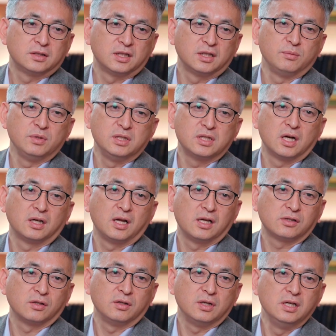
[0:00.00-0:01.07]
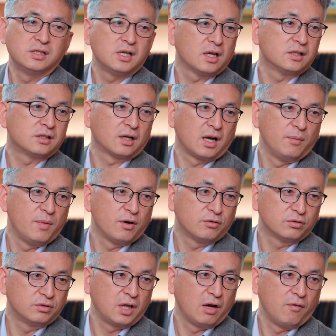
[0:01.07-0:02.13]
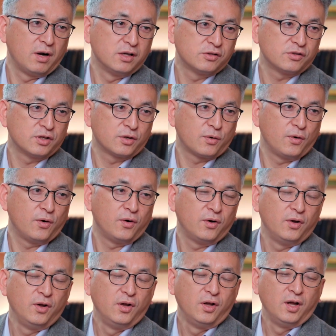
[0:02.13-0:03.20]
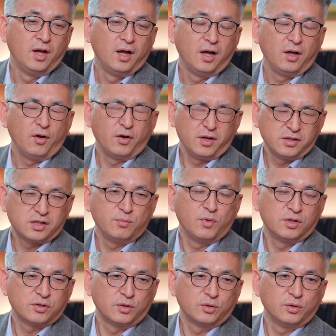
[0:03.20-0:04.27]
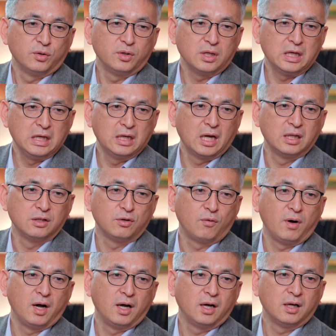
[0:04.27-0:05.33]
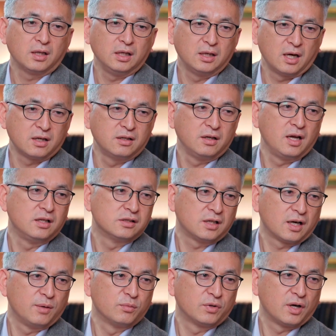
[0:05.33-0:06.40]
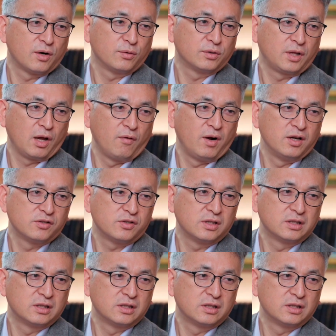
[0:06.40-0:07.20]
지금 이 자리에서 1세기 사람하고 대화할 수 있고 음. 여기 있으면서도 이란과 이라크에 있는 사람들하고 대화할 수